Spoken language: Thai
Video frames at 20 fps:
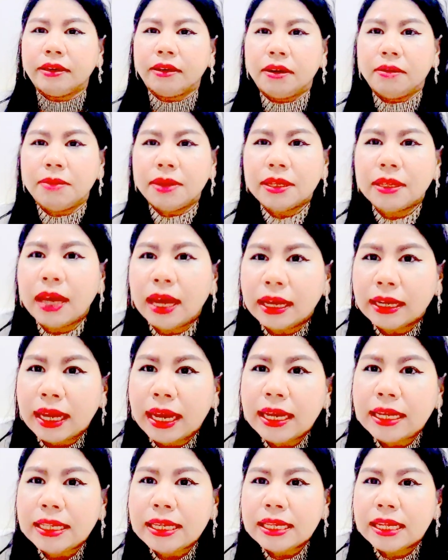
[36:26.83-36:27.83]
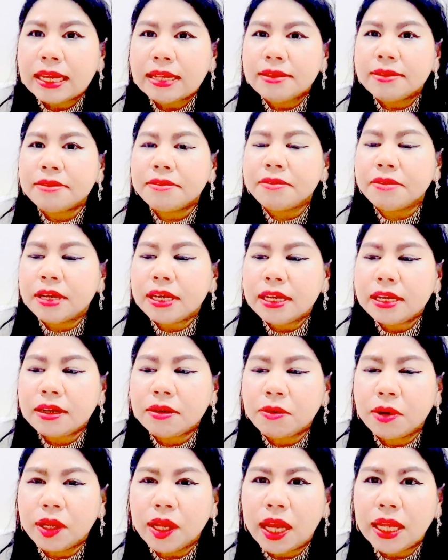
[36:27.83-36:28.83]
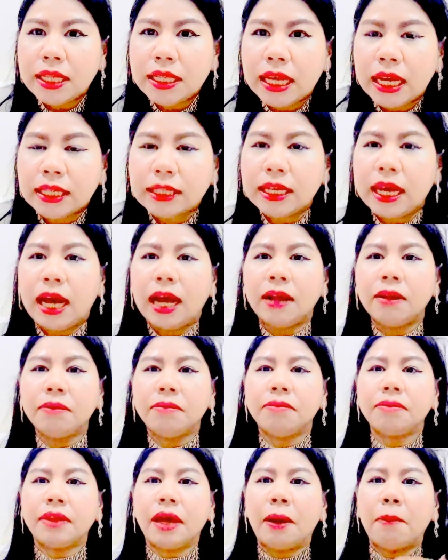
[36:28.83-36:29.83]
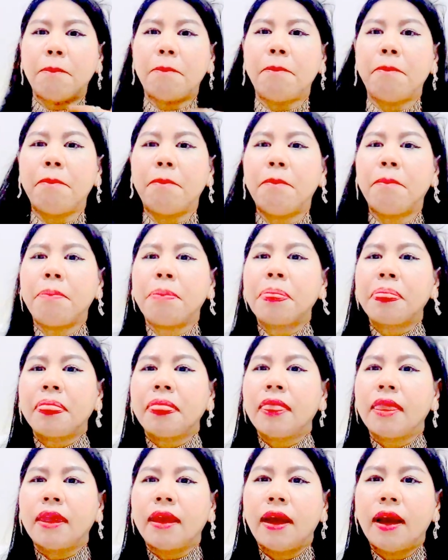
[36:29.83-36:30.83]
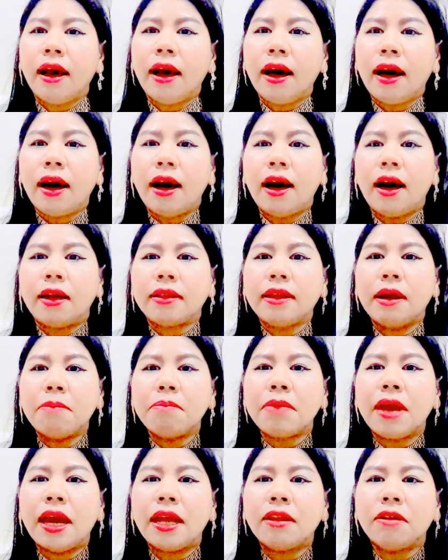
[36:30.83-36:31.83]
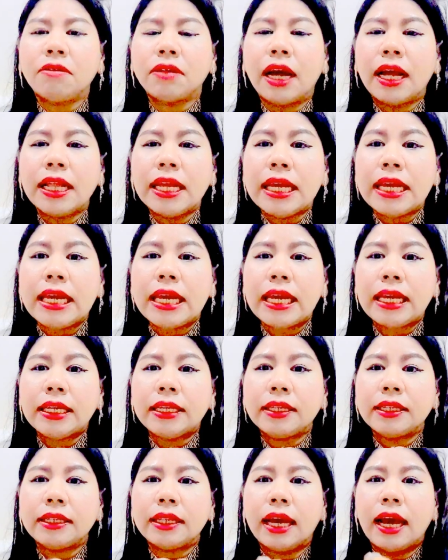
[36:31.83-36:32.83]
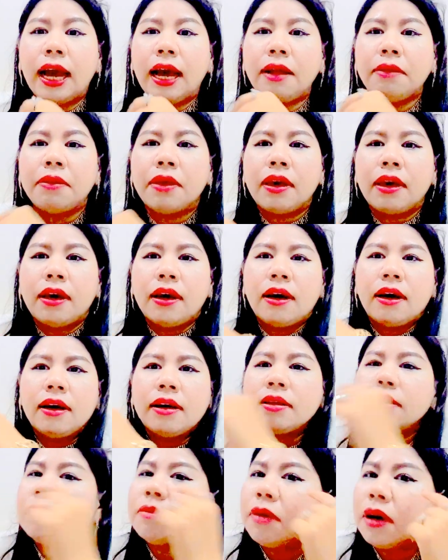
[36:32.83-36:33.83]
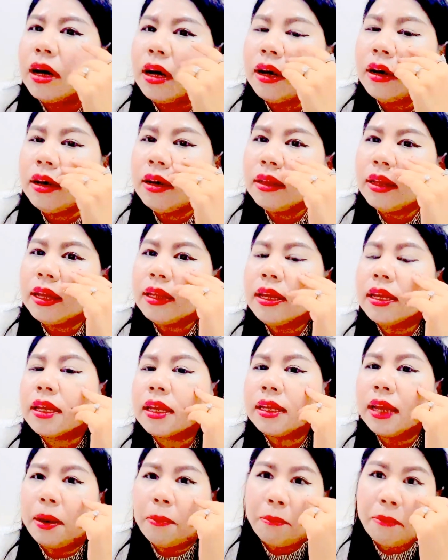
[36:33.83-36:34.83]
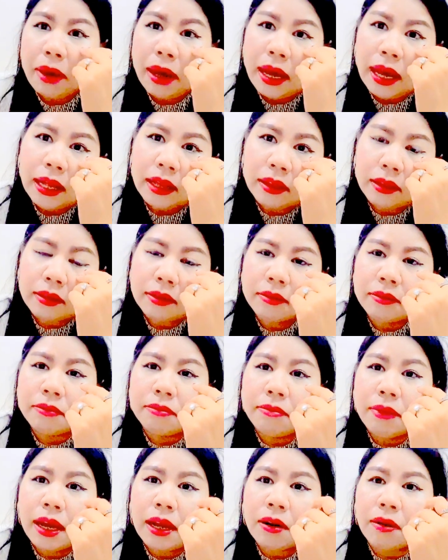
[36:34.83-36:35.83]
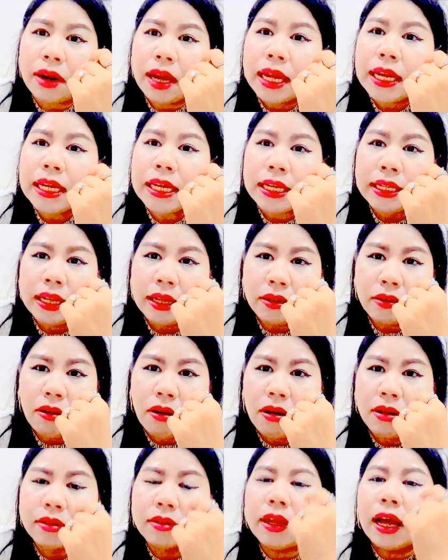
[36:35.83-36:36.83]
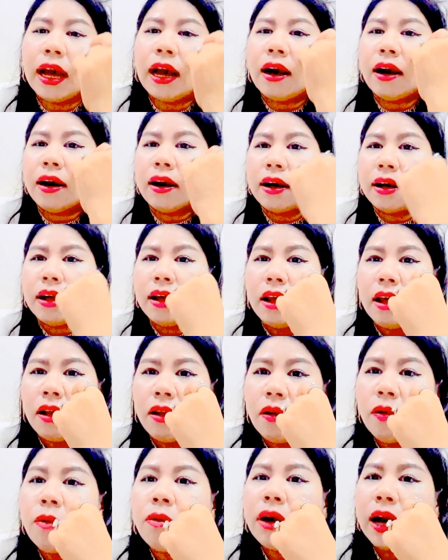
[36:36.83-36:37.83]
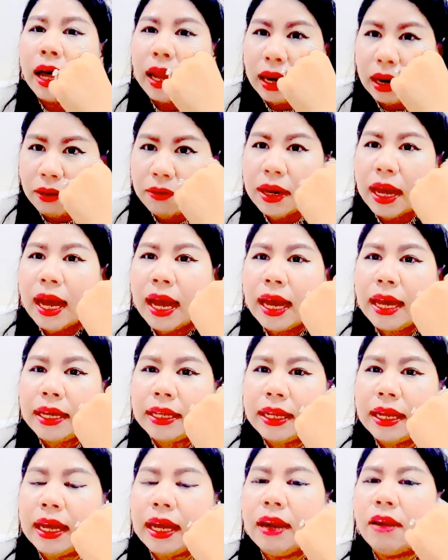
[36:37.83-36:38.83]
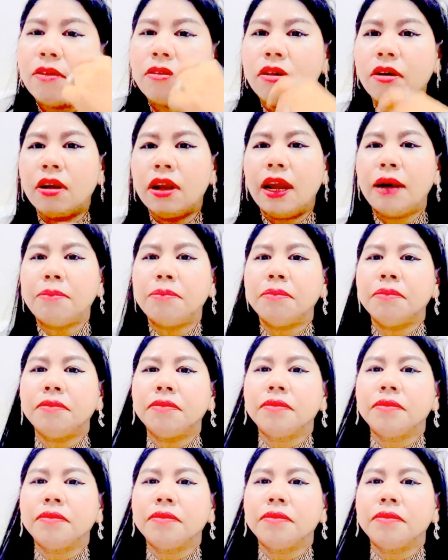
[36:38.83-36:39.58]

ก็มาสั่งได้นี้นะจิวเวลรี่หรือว่าท่านอยากจะทำทำแบรนด์ของท่านเองนะคะเอาสิว่าเออท่านอยากจะทำแบรนด์แบรนด์ของท่านเองท่านก็สั่งโรงงานเราได้นะคะเราก็รับ